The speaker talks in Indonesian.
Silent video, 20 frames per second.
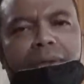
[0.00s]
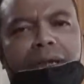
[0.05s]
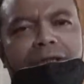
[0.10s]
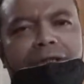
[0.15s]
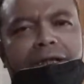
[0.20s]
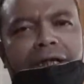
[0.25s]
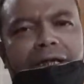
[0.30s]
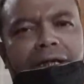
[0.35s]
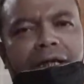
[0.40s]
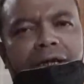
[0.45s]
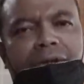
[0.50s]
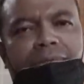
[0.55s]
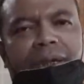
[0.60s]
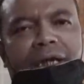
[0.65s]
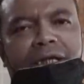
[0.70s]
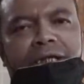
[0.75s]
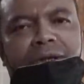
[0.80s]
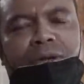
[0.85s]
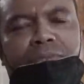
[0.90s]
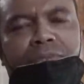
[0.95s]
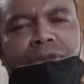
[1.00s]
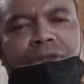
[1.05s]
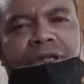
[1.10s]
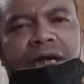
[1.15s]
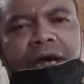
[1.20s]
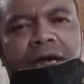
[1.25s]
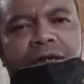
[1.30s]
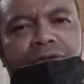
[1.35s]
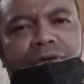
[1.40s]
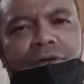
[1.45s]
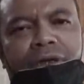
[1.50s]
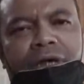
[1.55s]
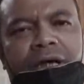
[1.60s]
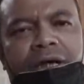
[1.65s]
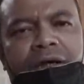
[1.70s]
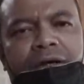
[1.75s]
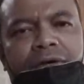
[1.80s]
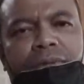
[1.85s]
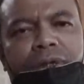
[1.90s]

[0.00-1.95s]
maga jinga dei baga jing bom sha jonga de